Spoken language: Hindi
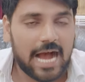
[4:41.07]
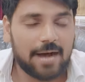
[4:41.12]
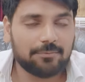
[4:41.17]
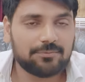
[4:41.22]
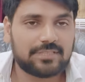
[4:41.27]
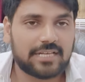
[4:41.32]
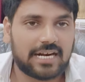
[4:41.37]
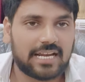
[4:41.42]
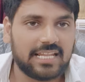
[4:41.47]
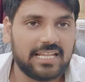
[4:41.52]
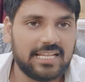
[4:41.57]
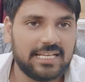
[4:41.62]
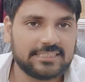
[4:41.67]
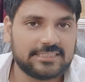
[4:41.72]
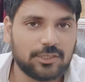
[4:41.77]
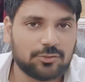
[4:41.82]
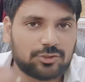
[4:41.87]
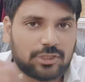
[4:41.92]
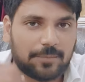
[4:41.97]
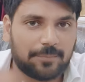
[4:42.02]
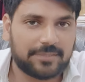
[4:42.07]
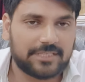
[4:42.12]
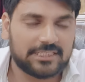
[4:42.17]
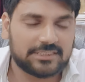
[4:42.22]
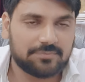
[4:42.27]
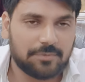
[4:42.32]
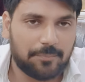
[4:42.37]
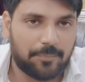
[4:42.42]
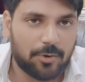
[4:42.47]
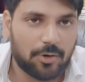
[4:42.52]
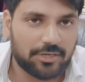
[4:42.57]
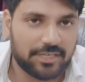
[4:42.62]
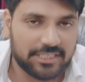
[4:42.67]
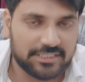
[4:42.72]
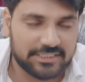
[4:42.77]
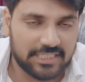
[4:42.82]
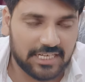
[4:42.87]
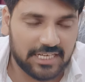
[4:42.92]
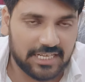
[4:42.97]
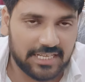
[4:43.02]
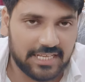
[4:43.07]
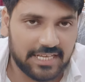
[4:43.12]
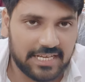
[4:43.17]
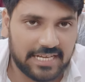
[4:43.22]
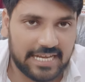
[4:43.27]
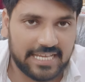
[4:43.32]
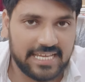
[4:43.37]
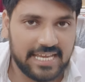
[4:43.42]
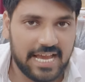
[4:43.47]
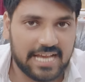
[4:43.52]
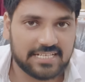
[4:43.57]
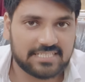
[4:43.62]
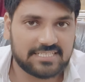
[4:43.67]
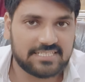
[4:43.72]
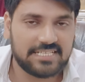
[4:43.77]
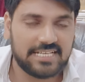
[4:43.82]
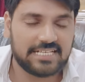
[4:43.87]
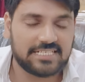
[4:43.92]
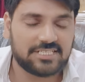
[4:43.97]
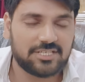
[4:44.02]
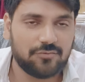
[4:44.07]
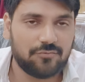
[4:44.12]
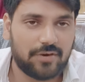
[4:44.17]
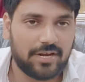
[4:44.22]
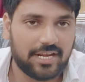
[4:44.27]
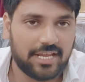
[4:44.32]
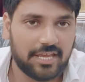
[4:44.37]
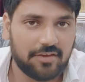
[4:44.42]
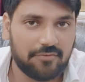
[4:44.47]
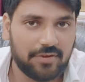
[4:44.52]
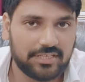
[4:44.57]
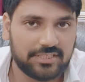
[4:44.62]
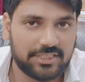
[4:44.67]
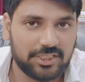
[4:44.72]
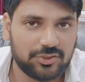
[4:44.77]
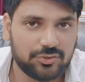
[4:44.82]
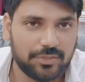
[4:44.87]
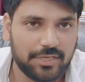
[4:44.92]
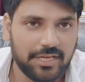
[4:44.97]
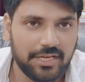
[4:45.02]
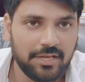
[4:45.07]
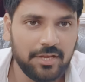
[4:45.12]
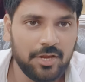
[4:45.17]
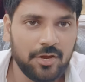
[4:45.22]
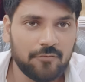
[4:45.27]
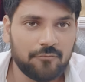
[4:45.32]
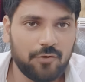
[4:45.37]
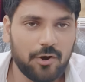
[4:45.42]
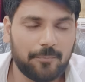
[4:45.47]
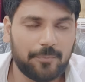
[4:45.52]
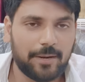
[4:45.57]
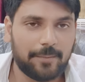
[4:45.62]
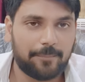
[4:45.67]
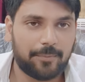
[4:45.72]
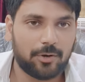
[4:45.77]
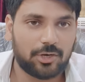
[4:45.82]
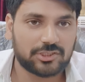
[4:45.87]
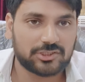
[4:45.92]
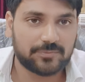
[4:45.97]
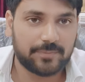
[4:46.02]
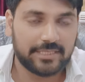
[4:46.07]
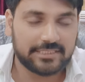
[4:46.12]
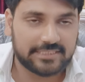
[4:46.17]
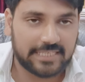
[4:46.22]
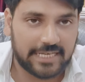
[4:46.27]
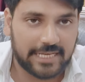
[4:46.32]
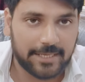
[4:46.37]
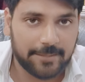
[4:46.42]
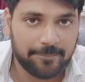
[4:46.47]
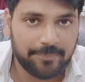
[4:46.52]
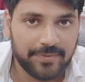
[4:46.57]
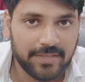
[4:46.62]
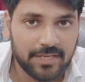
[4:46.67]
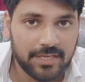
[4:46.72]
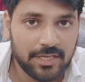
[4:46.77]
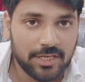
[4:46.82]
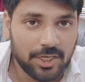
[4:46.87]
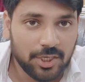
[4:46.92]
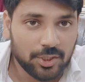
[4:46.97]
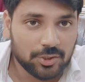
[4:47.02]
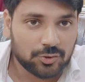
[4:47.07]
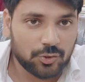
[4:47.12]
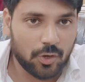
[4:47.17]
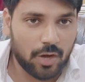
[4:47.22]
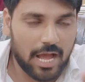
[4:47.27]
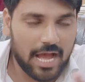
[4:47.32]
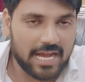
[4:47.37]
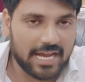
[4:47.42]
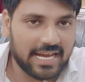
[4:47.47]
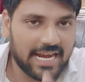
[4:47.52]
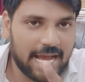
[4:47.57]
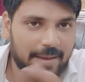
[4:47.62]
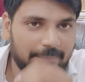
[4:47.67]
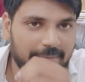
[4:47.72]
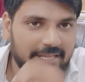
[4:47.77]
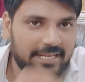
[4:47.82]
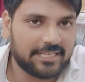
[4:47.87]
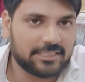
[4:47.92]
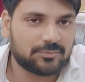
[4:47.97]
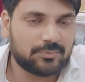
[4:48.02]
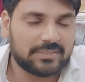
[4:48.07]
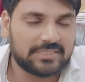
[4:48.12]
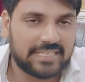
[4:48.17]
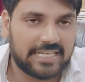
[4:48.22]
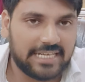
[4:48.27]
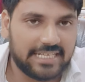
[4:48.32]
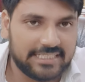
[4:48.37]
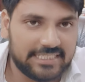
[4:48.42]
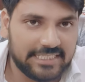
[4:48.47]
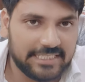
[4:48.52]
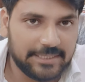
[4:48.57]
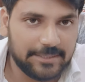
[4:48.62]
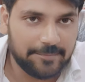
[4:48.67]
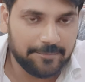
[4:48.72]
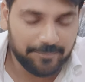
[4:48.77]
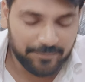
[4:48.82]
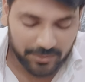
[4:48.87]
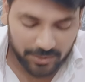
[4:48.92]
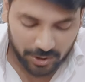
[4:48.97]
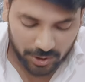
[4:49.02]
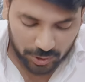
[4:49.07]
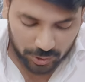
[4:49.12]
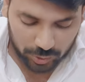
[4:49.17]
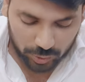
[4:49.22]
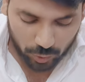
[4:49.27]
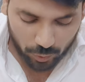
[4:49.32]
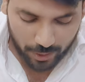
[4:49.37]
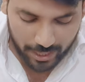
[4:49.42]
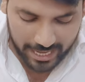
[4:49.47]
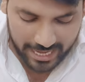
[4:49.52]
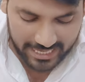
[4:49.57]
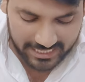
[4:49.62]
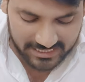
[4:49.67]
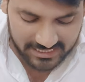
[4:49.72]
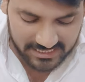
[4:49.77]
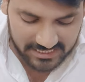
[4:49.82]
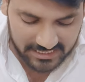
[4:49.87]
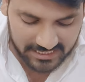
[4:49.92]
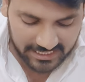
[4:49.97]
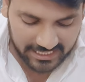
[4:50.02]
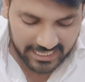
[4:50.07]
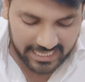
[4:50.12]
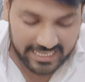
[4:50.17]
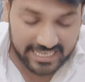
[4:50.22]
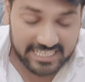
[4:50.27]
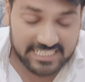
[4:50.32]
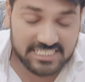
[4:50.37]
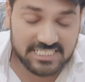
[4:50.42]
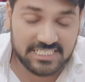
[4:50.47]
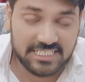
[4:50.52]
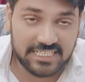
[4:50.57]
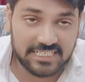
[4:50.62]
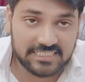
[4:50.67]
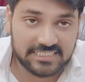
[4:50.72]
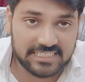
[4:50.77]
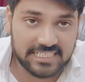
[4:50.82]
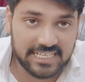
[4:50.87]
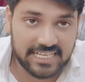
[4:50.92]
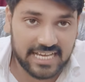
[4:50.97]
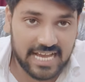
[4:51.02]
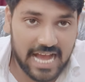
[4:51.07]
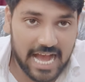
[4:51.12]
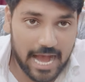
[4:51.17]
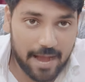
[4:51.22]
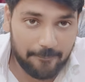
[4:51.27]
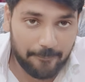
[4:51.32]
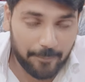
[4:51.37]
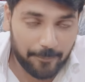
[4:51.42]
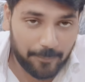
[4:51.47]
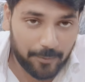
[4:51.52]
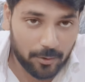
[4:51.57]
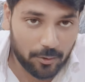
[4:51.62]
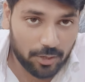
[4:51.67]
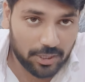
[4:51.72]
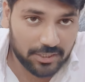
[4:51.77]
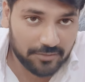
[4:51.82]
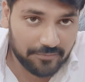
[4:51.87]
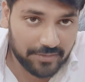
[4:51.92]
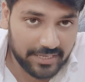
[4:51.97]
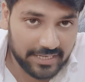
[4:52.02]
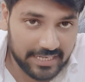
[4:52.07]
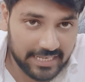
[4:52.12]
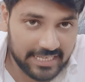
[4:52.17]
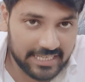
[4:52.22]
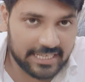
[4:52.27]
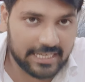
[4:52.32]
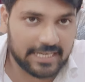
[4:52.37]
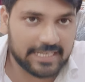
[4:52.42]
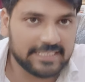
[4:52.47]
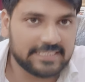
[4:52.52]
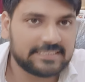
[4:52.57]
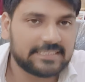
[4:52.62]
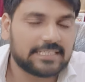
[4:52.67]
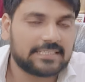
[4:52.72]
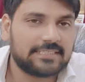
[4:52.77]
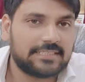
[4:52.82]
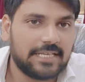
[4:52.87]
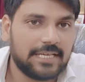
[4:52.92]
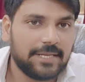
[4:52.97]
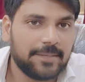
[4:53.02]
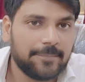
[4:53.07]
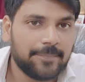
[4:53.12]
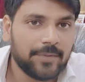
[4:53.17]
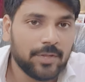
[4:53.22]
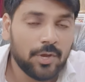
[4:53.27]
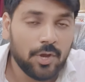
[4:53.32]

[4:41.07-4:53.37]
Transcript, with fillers: अब धड़ल्ले से उत्तर प्रदेश में प्लॉटिंग चल रही है कई एस सी वर्ग के व्यक्ति जो है वो अपने प्लॉट्स बेच रहे हैं तो अगर आपने रिश्वत नहीं दी तो एस सी से आप प्लॉट भी नहीं खरीद सकते